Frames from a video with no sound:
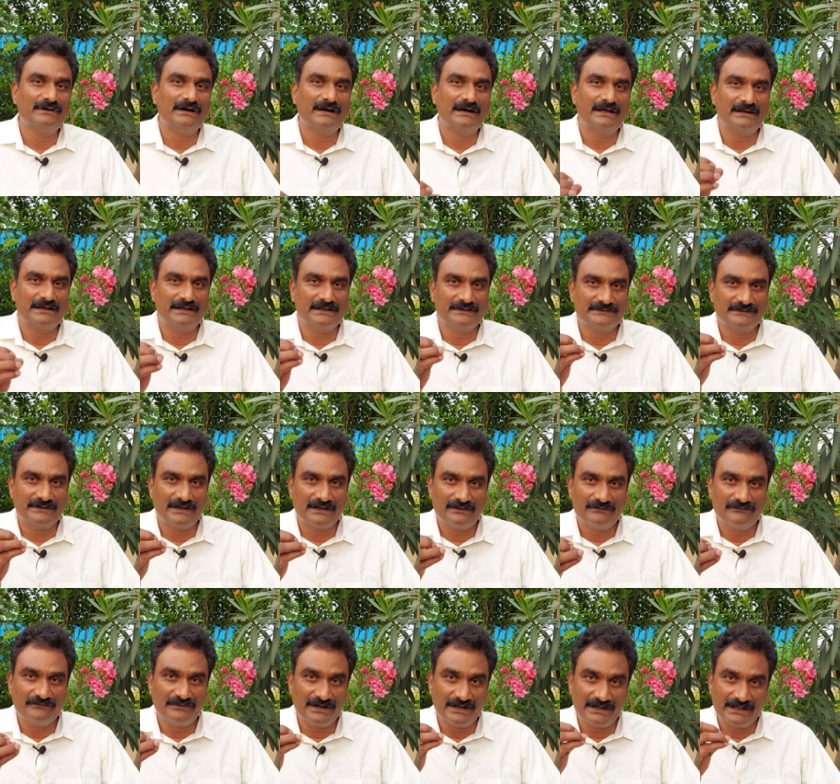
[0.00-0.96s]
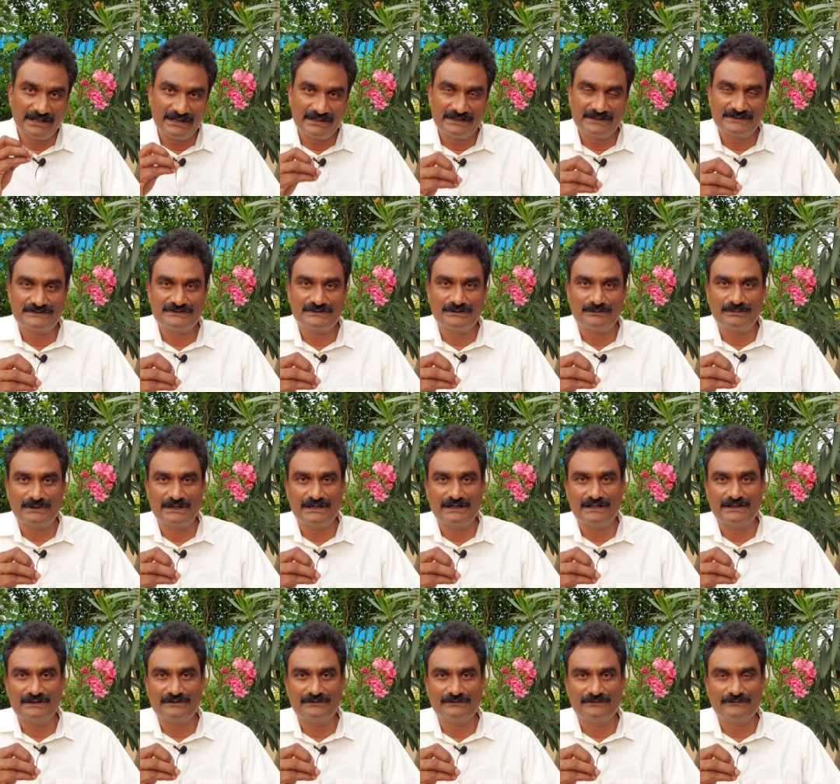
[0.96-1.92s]
ఆ నిజాలు వినడానికి
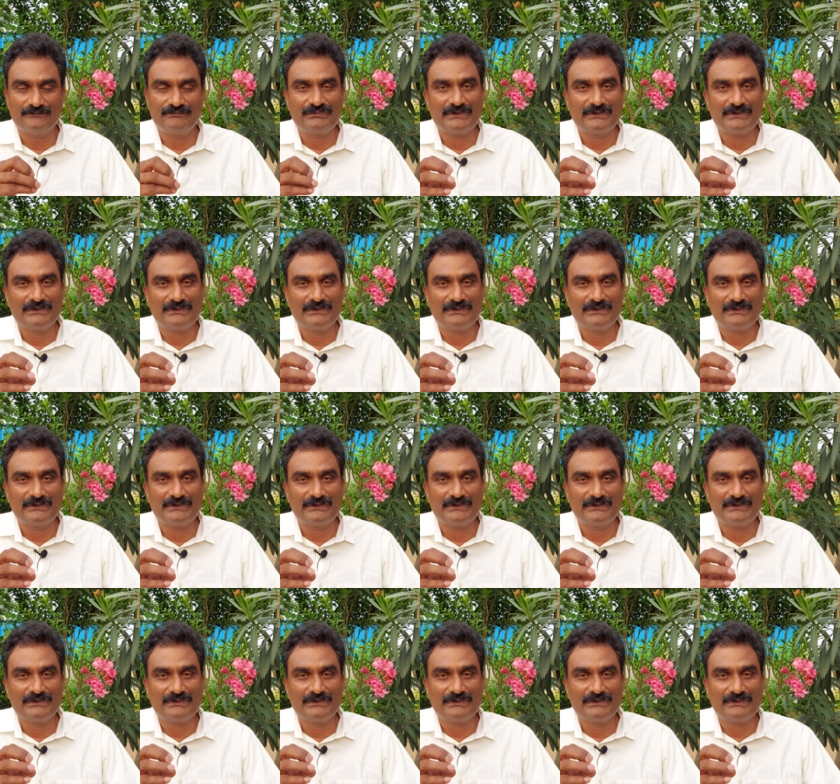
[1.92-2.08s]
ఇష్టపడలేదు